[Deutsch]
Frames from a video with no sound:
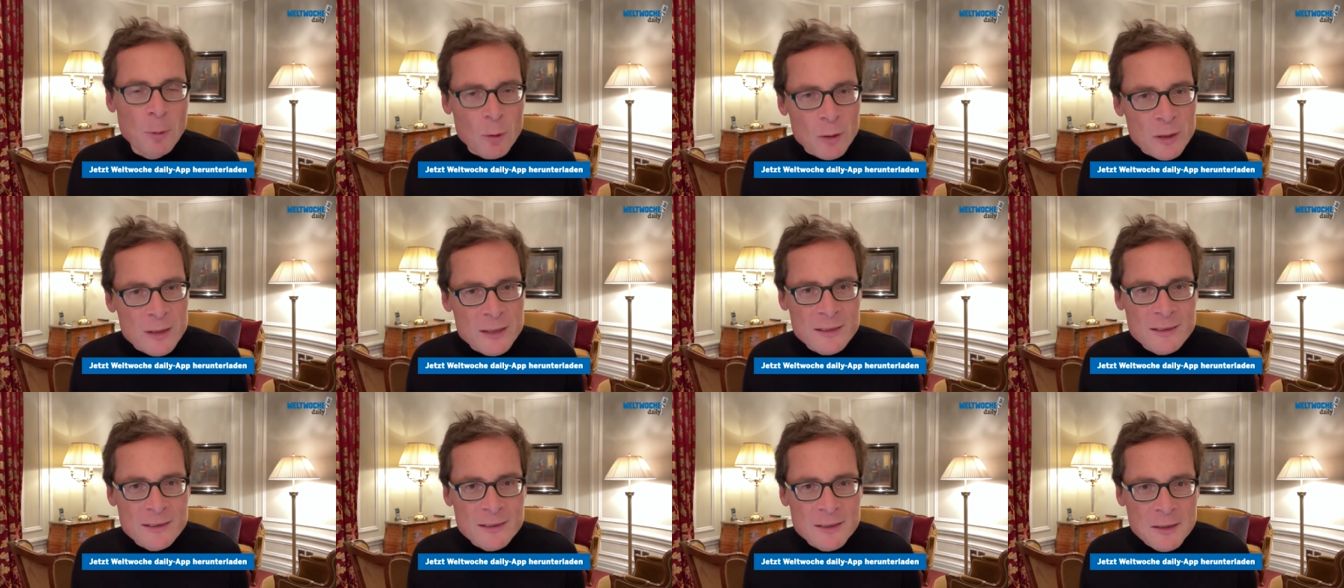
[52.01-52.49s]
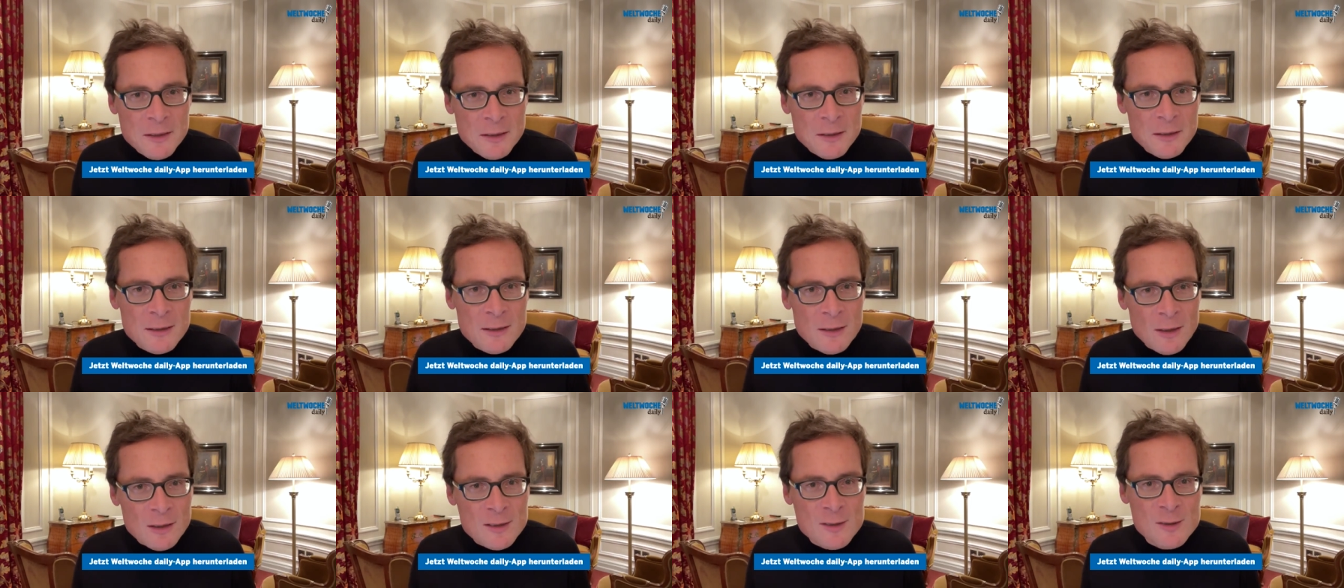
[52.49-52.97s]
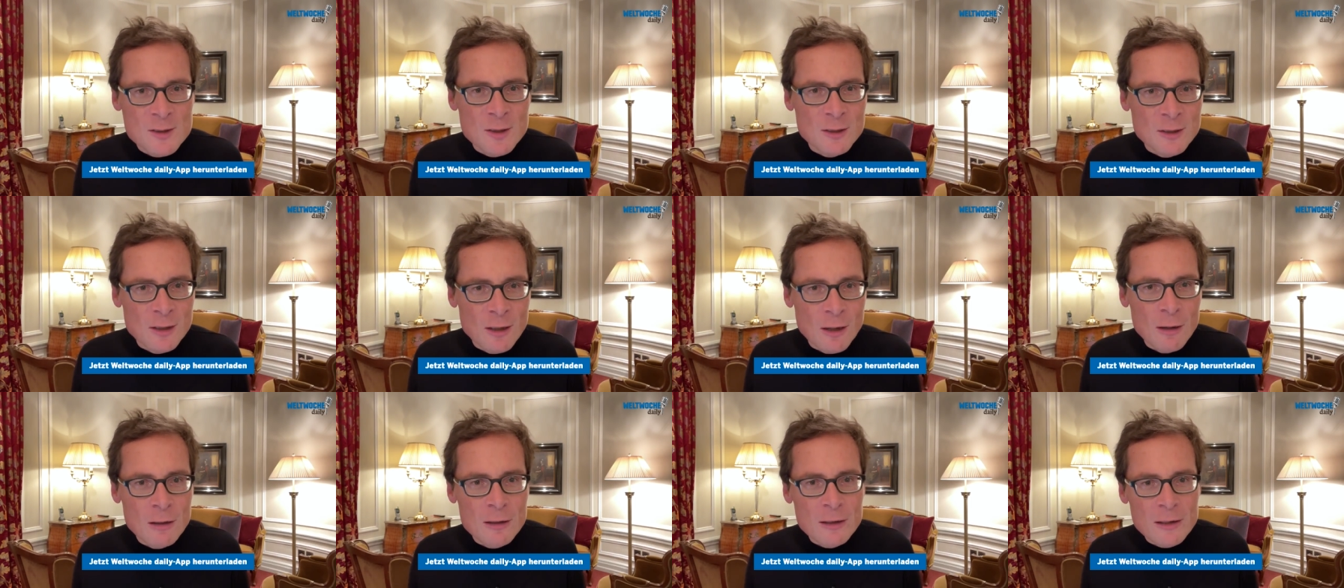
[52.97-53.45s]
Politiker,
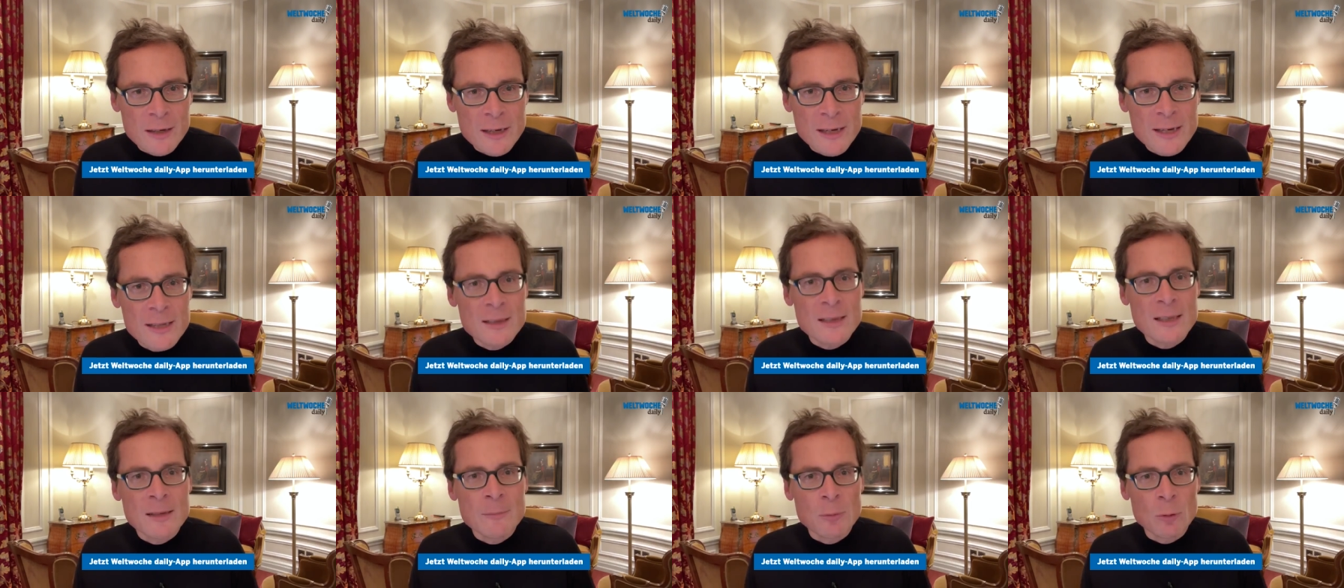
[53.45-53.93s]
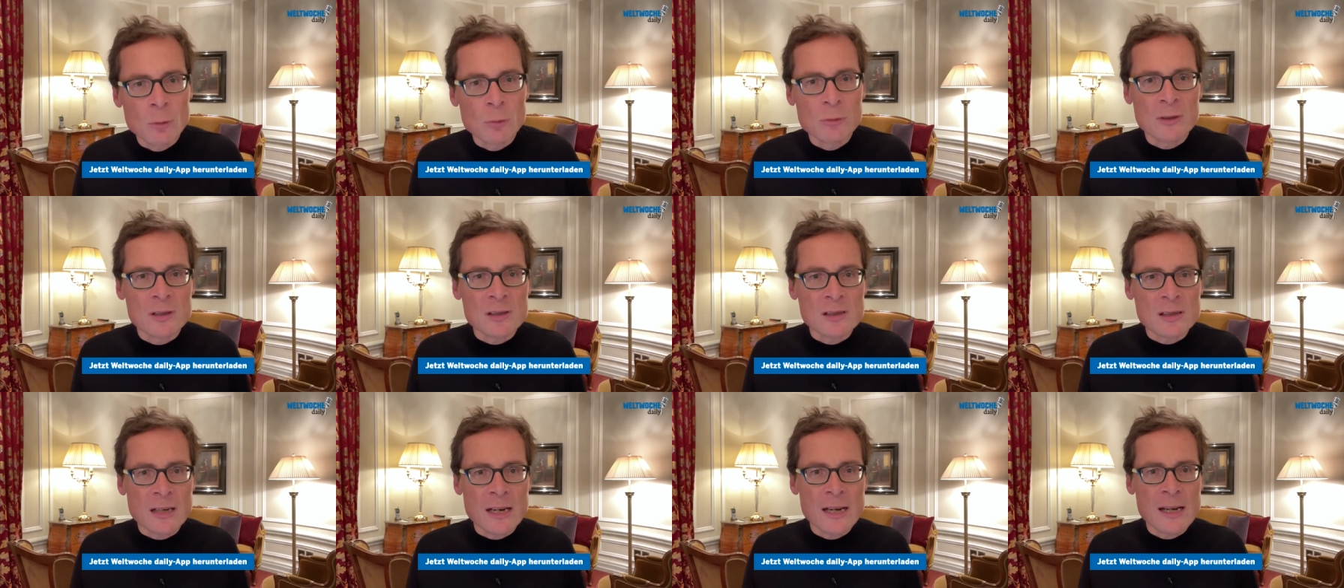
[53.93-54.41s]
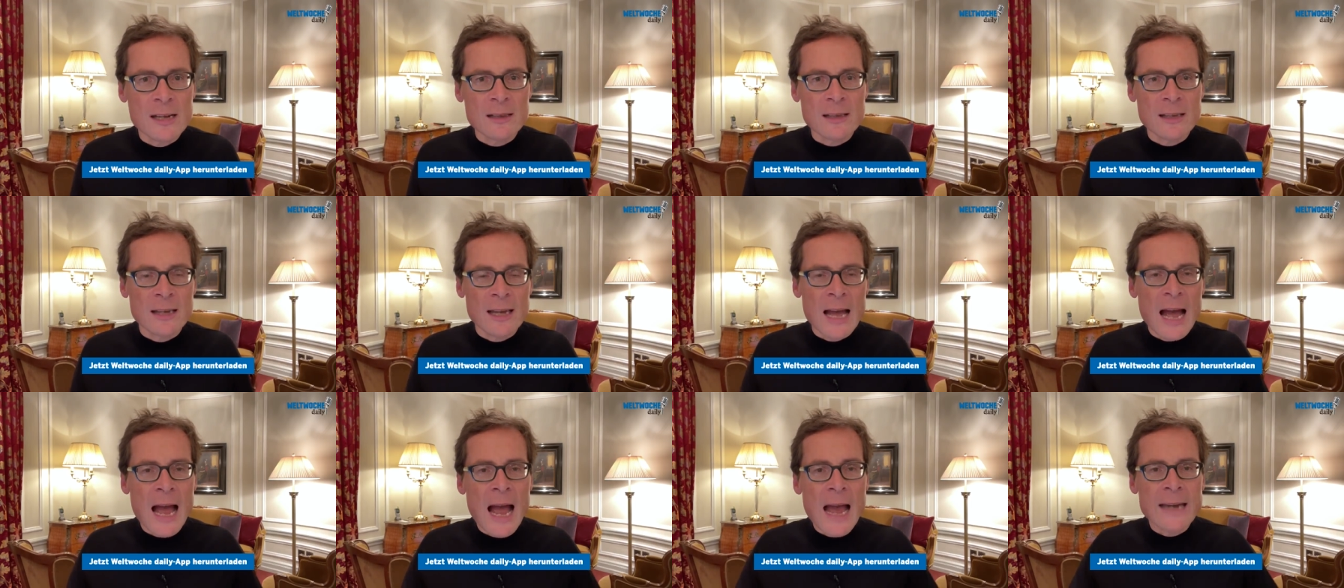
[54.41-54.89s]
Nationalräte,
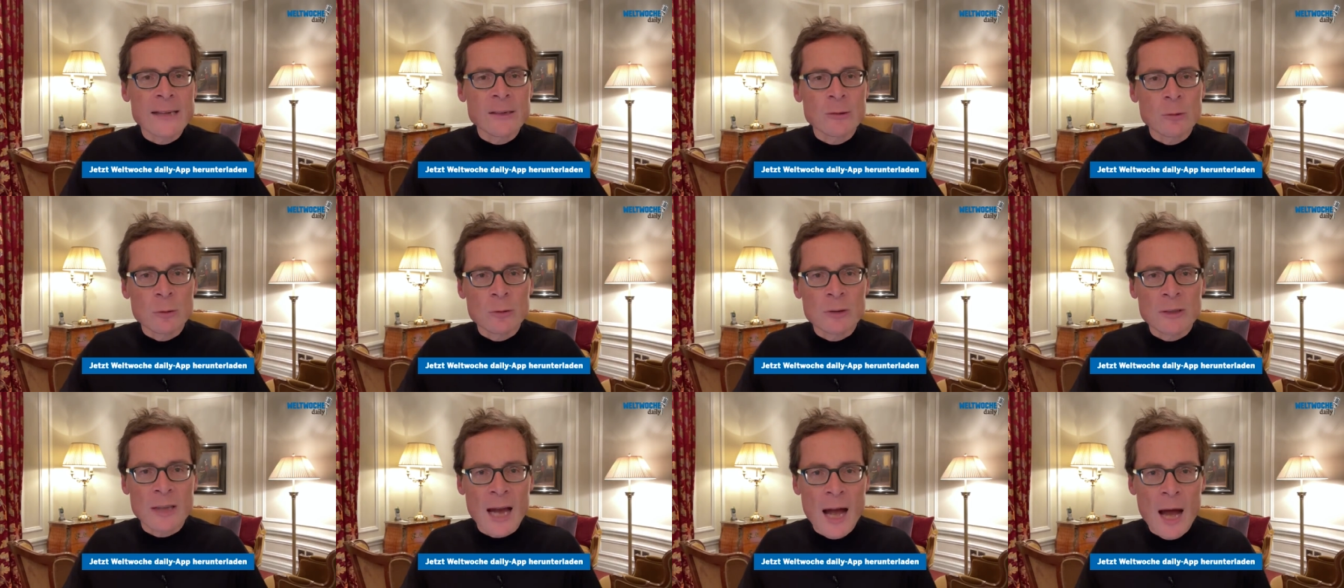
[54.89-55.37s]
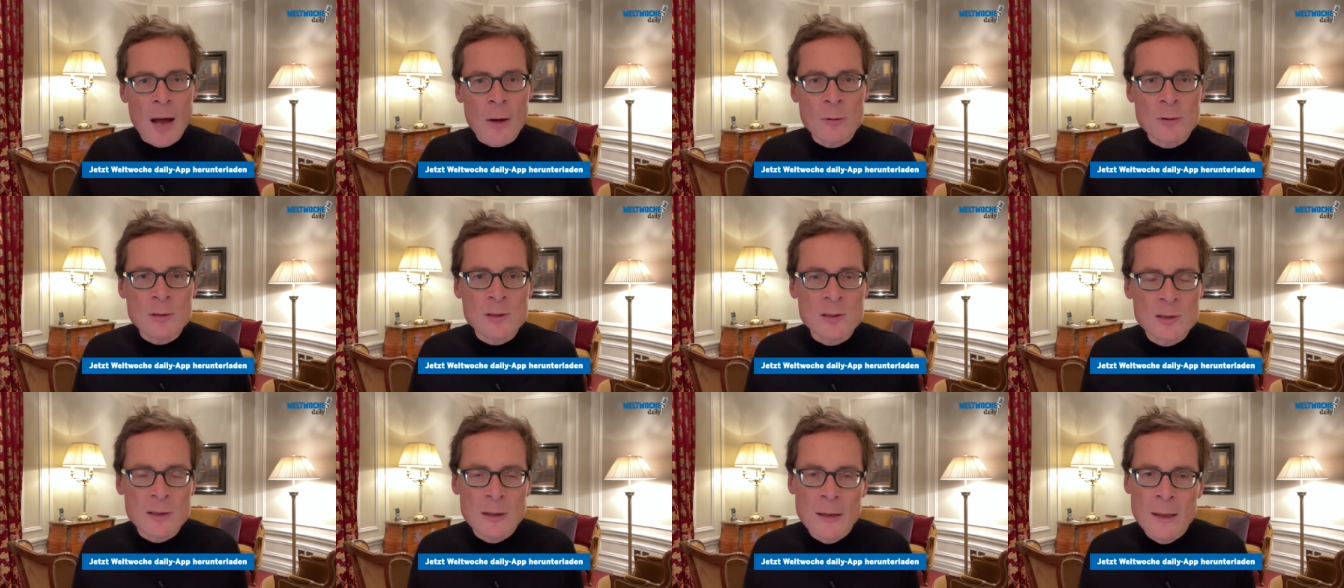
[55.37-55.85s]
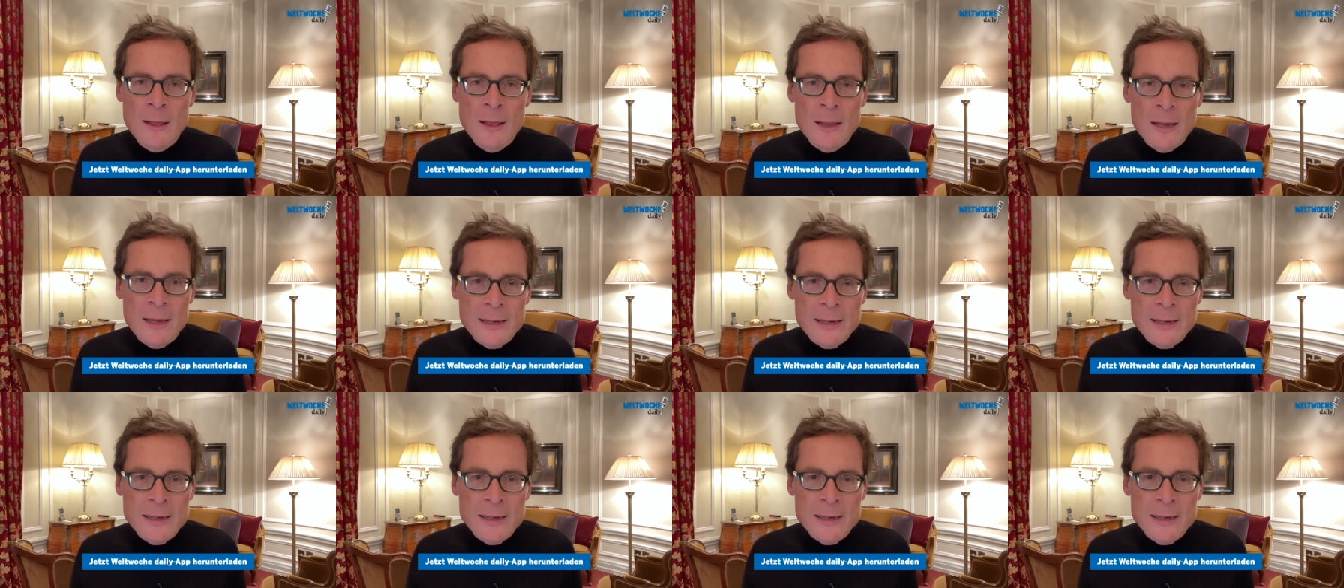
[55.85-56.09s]
Bundesräte ein und aus.